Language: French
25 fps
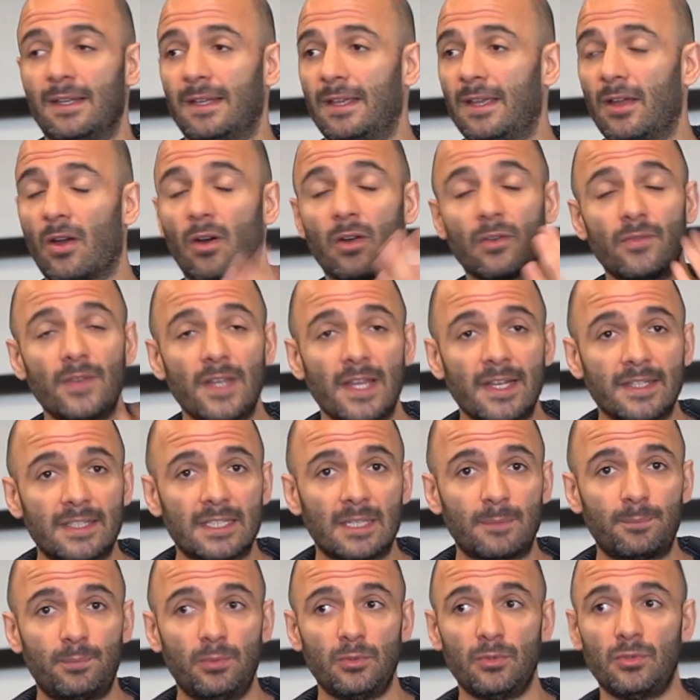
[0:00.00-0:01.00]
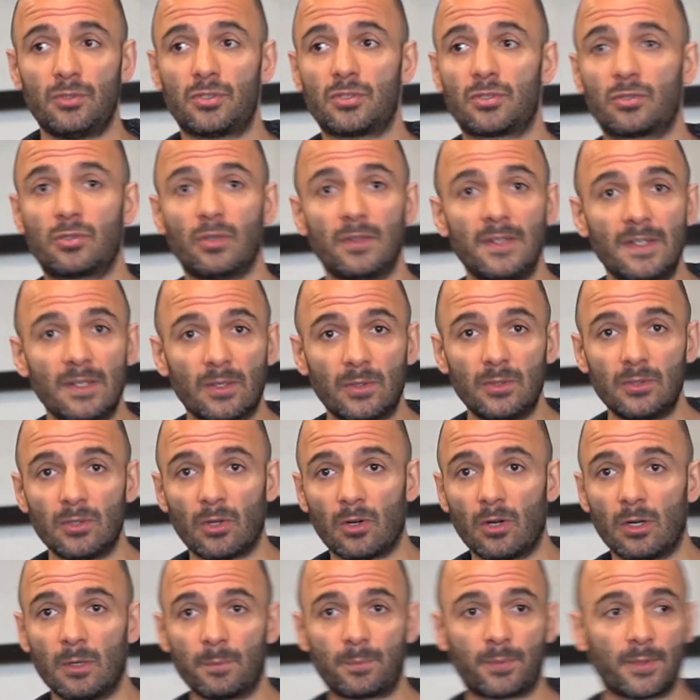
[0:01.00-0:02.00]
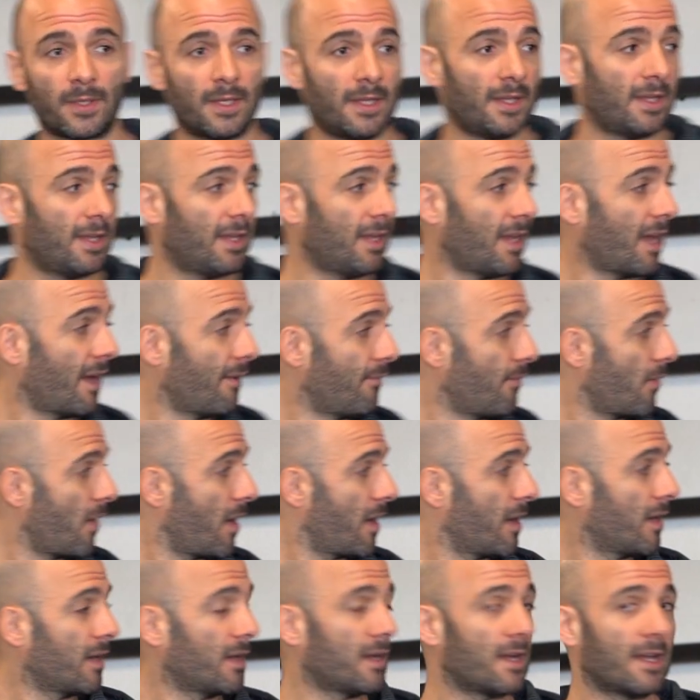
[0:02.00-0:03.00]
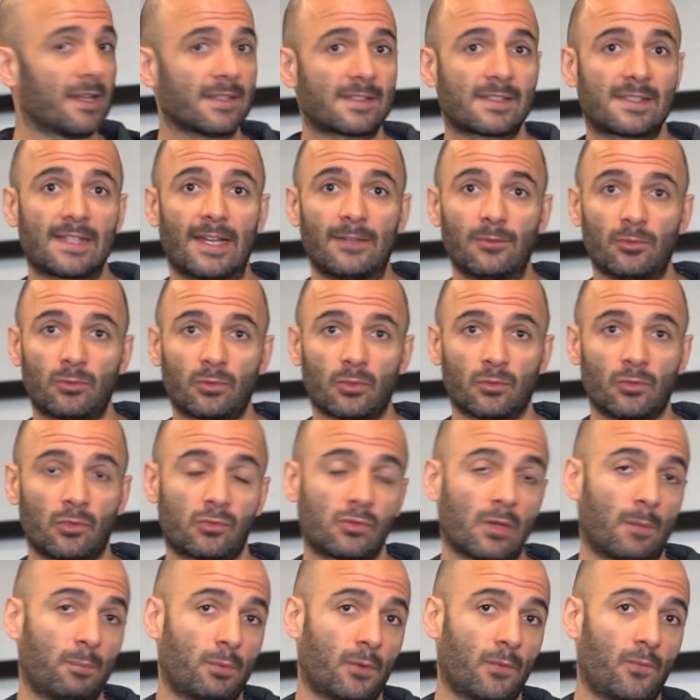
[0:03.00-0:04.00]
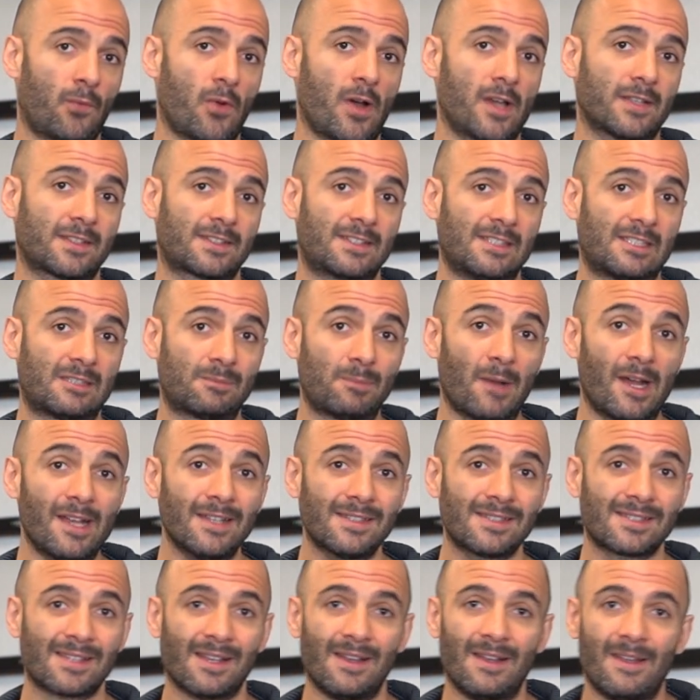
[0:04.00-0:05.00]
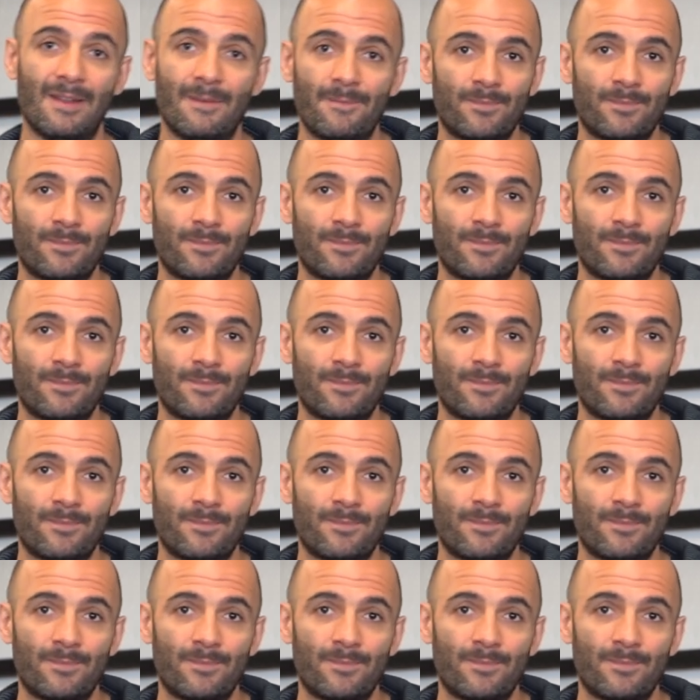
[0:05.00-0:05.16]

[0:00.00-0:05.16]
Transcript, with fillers: et enlever la capuche, tenir une rampe et avoir un, scan autour de soi pour voir ce qui se passe,